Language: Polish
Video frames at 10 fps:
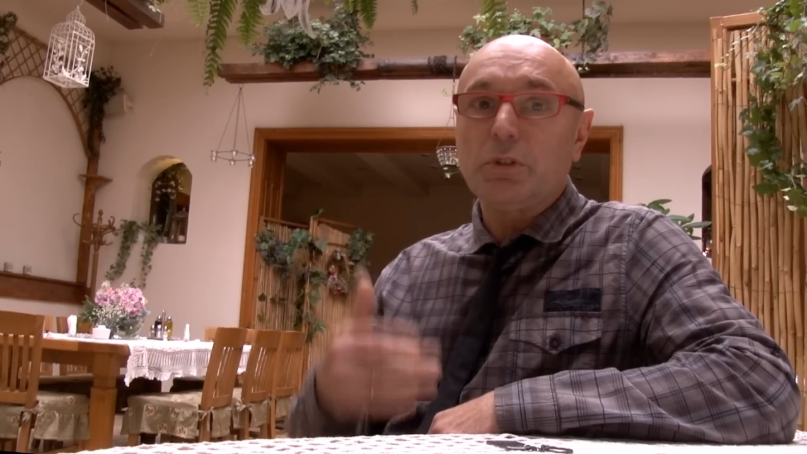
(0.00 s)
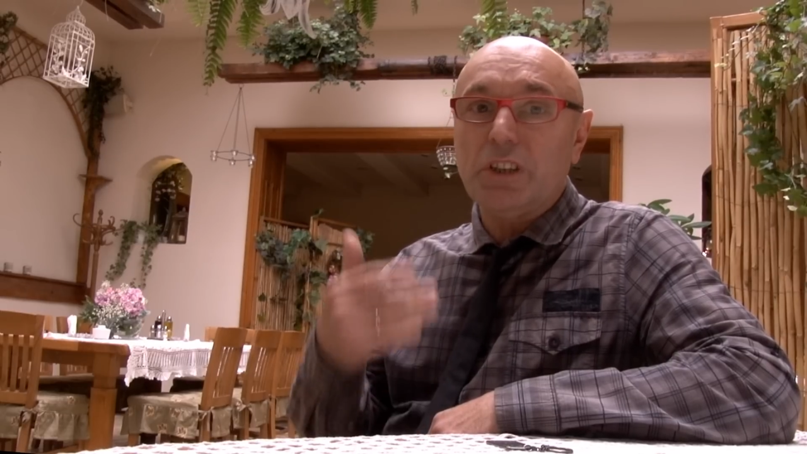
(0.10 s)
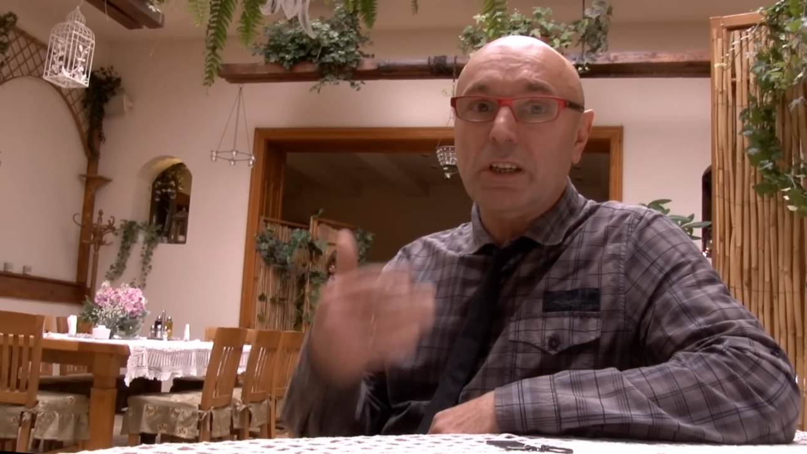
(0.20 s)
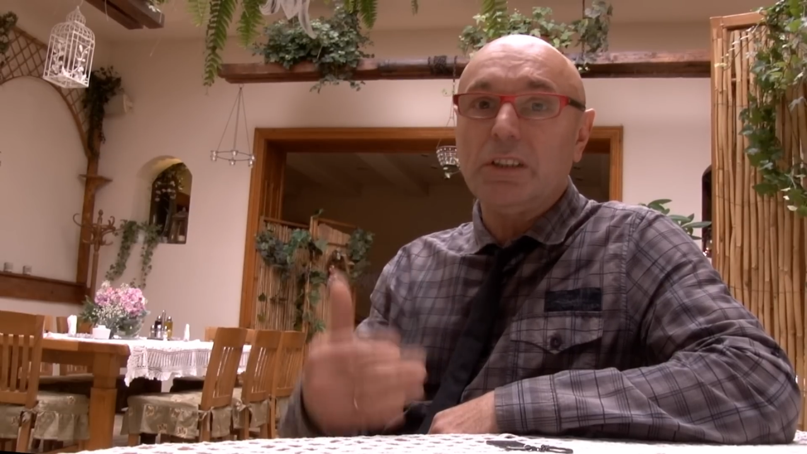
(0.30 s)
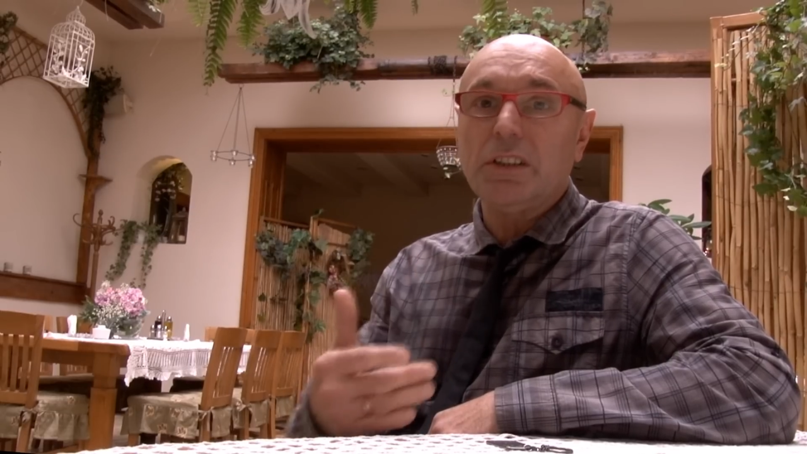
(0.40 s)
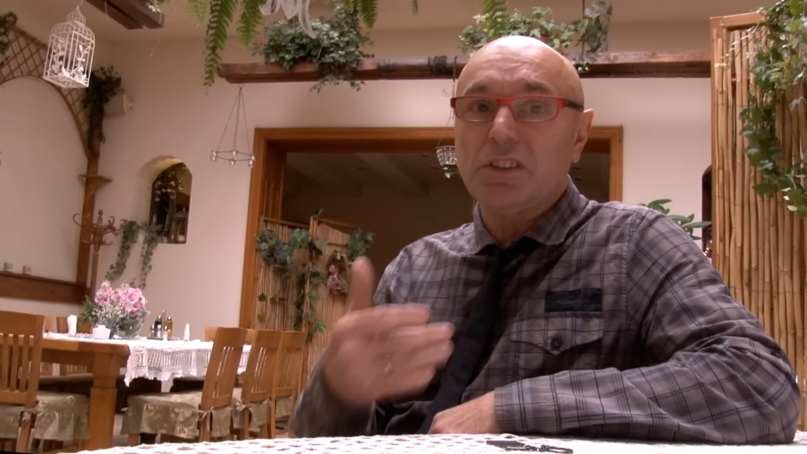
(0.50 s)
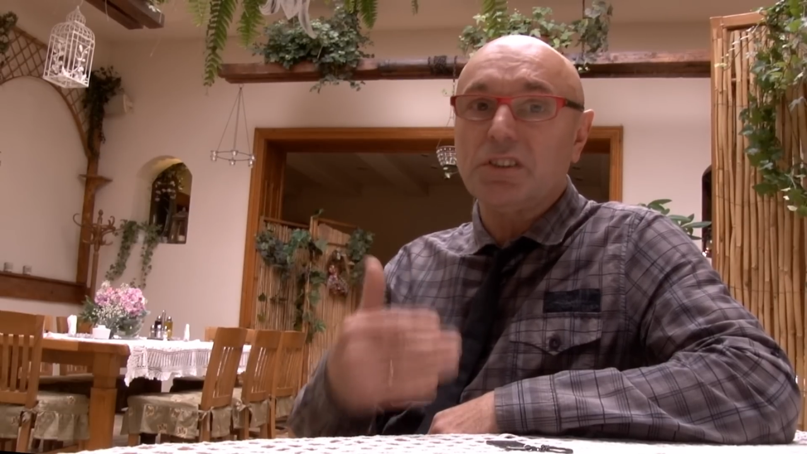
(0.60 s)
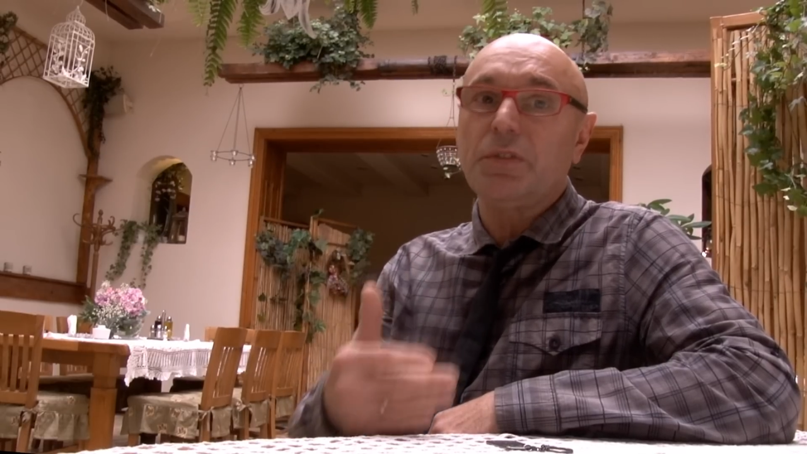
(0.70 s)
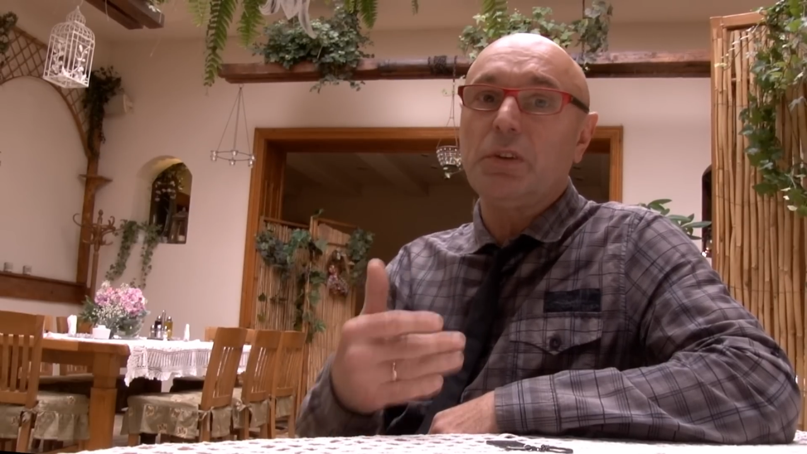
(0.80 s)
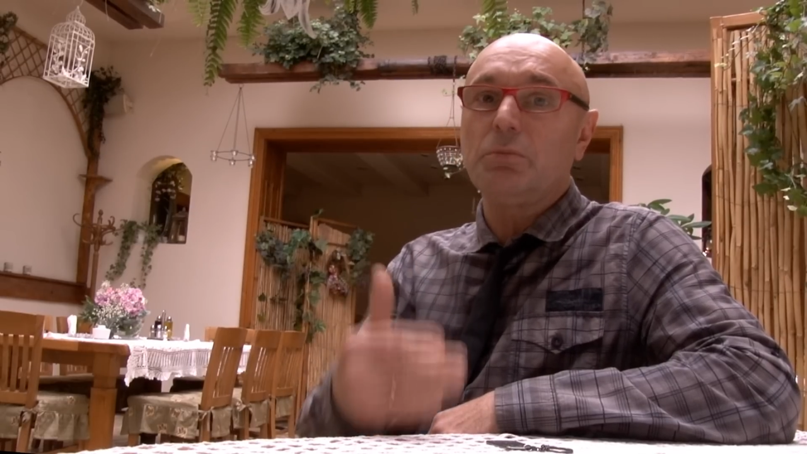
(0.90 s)
podzielenia
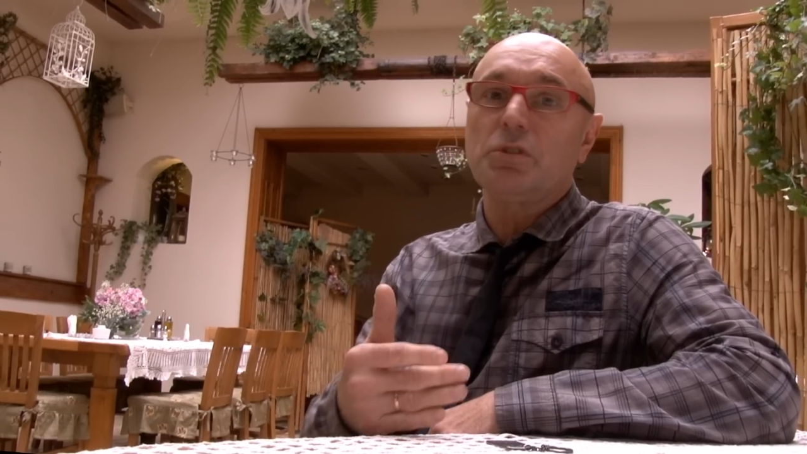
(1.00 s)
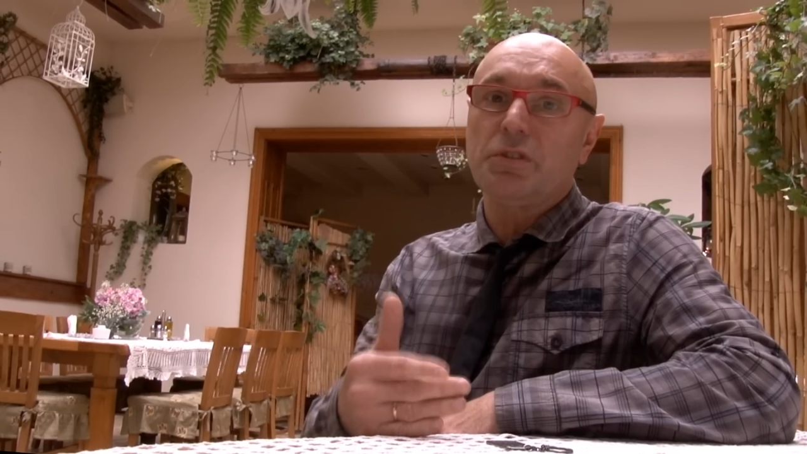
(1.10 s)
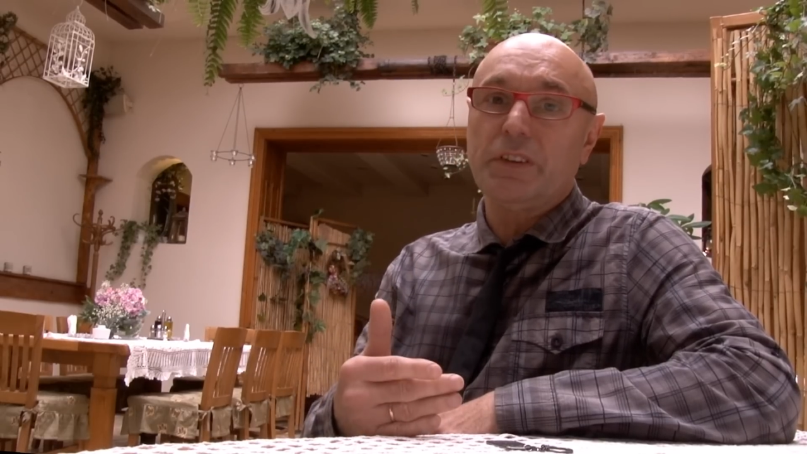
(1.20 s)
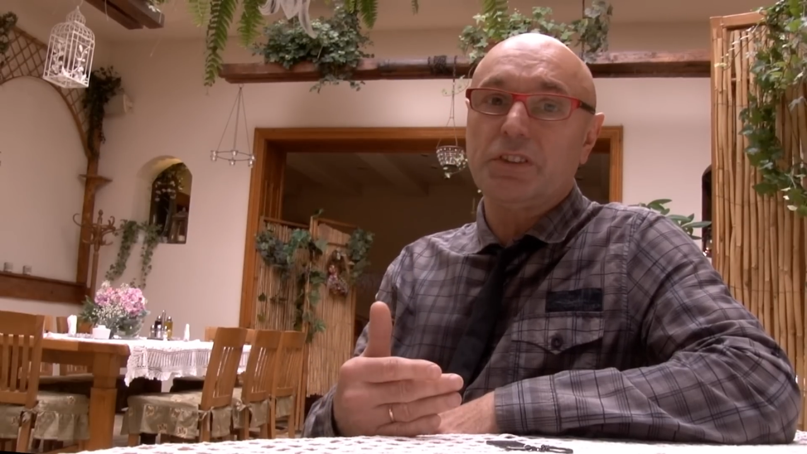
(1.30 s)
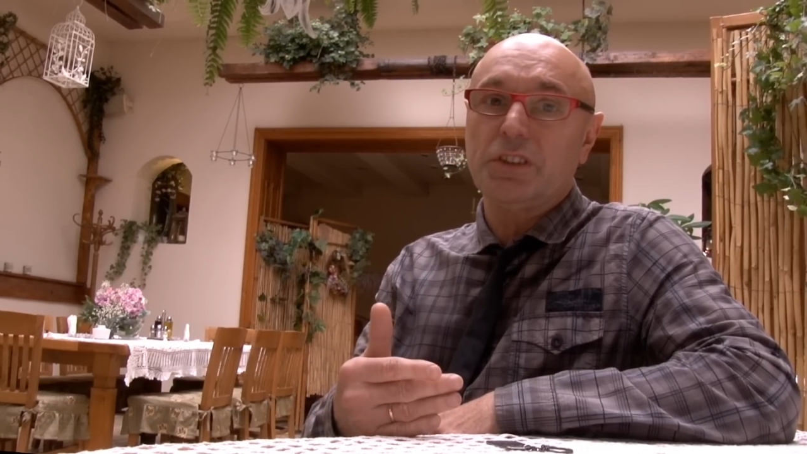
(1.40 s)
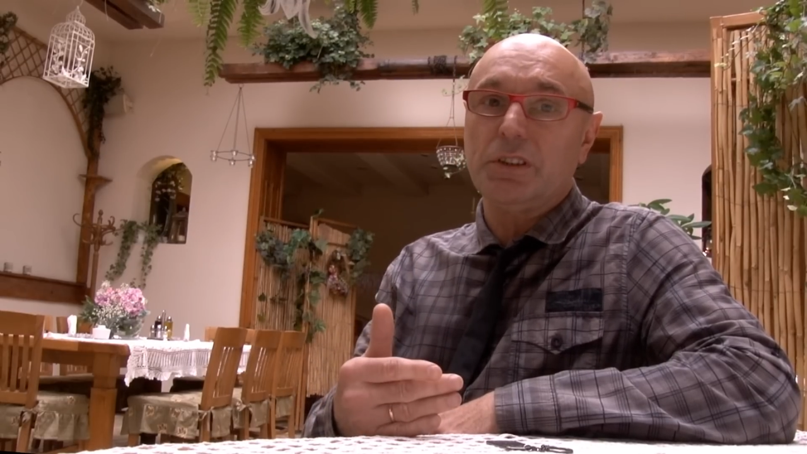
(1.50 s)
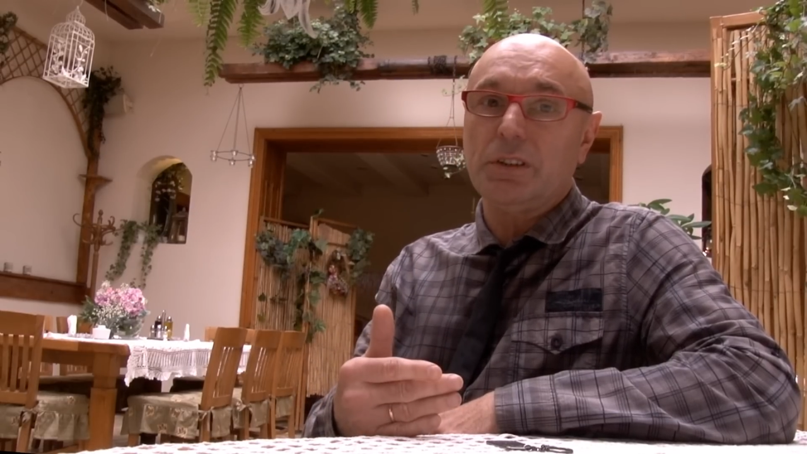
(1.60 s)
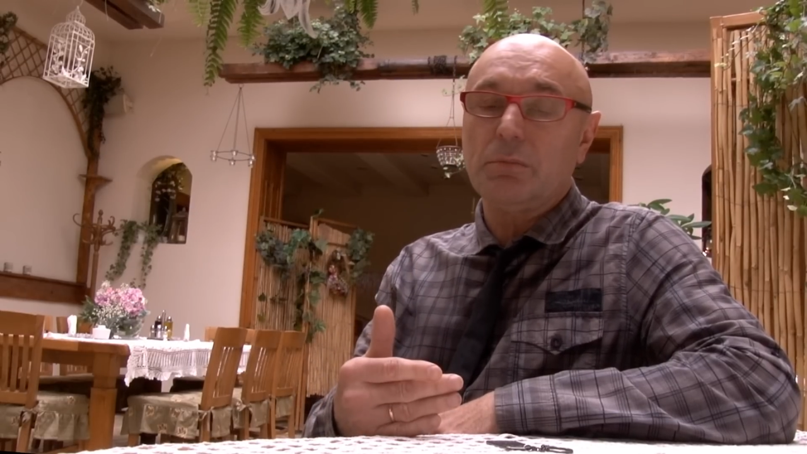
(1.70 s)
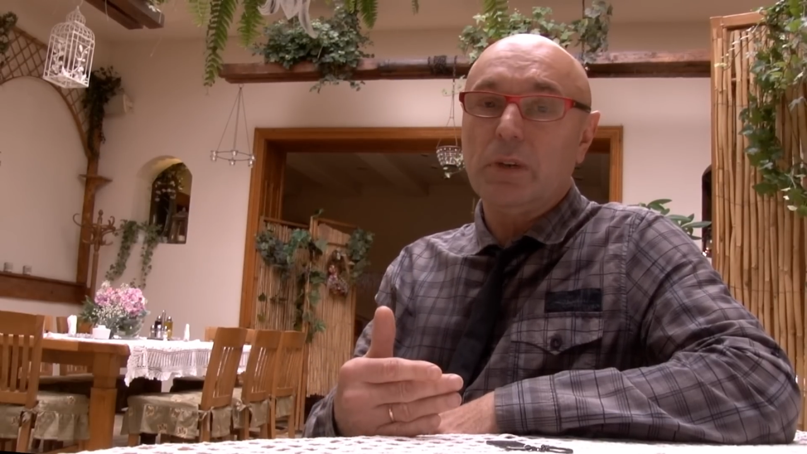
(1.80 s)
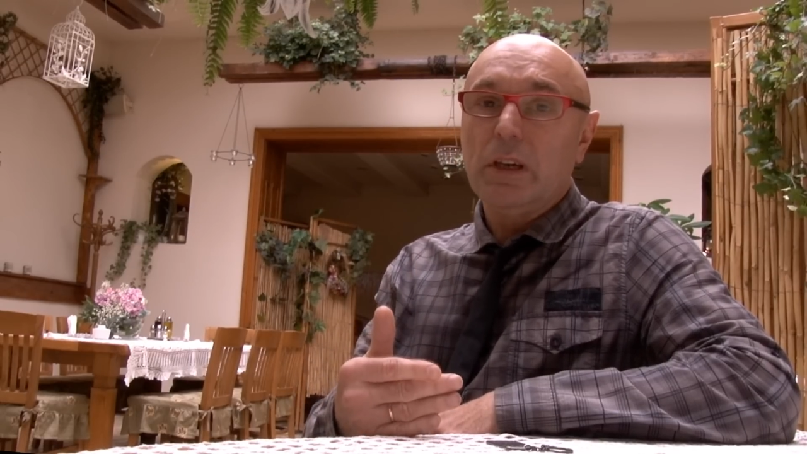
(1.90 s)
się swoim doświadczeniem,